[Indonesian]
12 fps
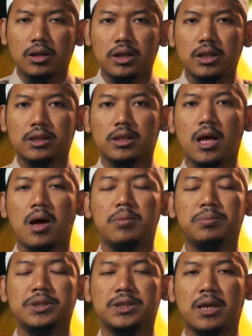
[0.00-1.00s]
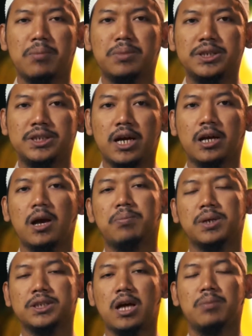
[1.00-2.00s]
kita bisa menjaga
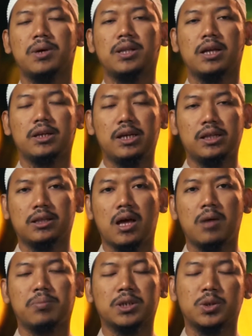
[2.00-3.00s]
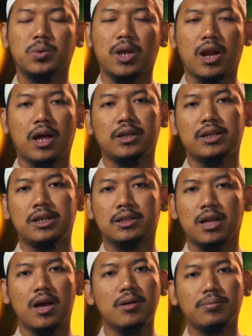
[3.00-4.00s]
persahabatan kita, persaudaraan
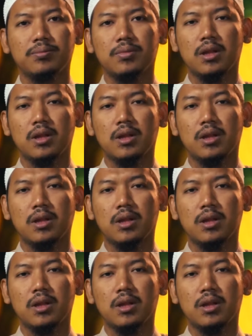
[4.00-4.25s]
kita,